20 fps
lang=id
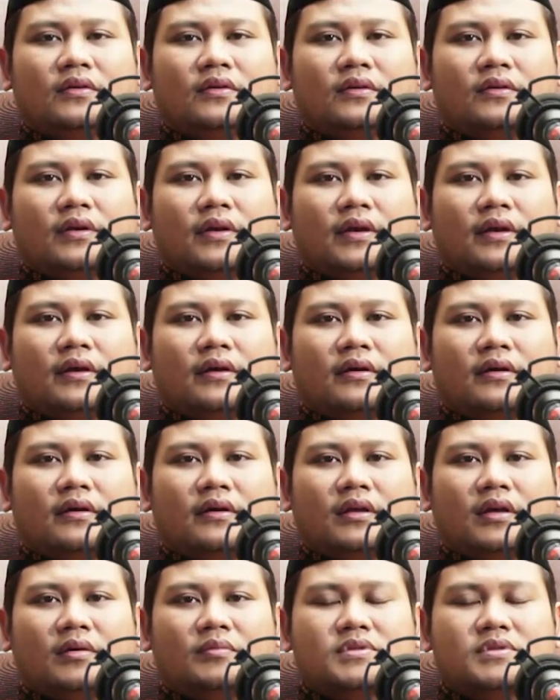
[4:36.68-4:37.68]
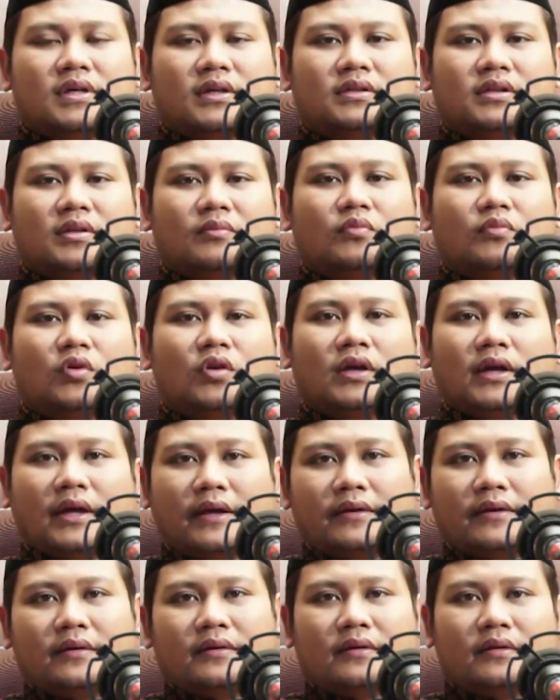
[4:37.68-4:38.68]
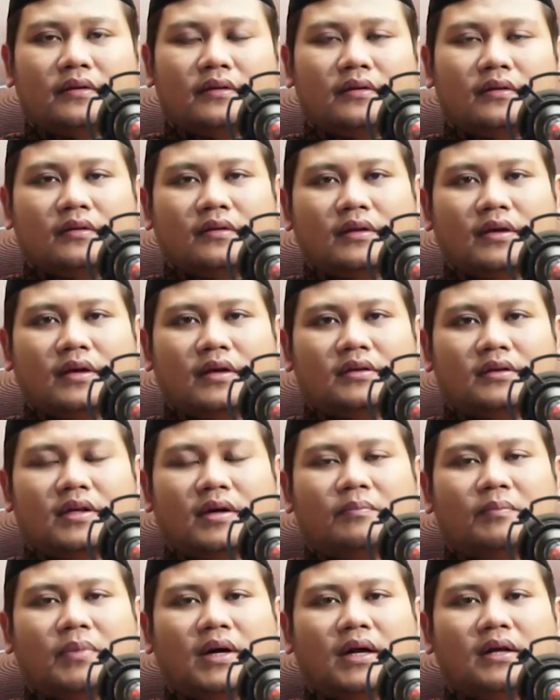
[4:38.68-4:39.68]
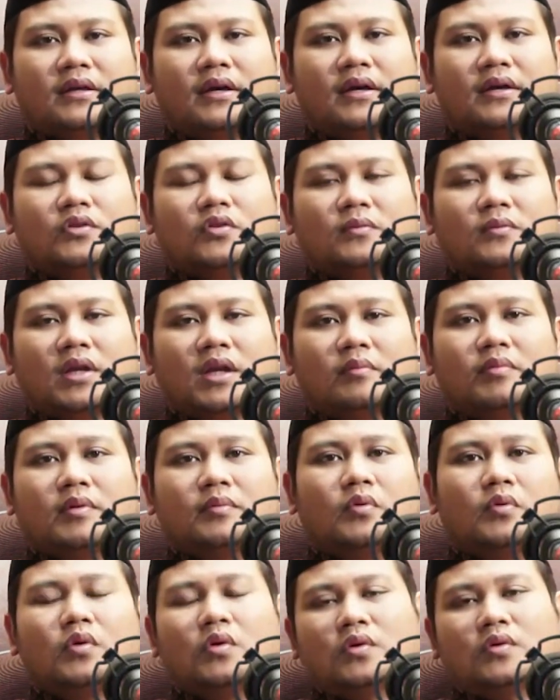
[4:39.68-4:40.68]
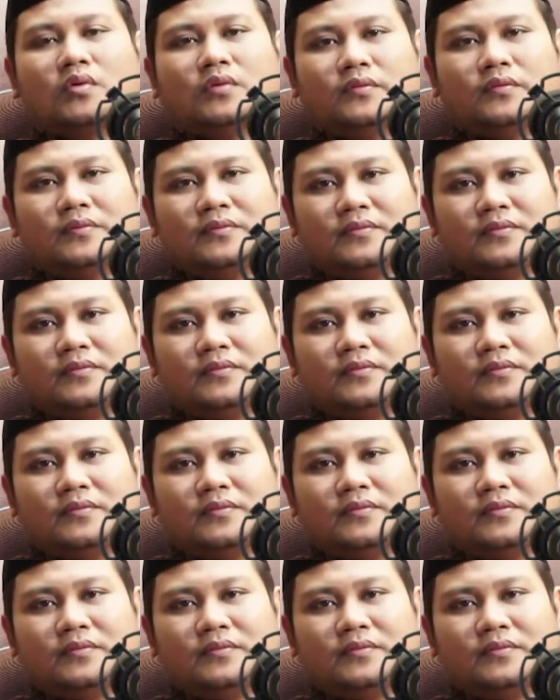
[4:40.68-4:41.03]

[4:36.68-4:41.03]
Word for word: ya, yang bisa ditimbulkan ya dampaknya itu malah lebih buruk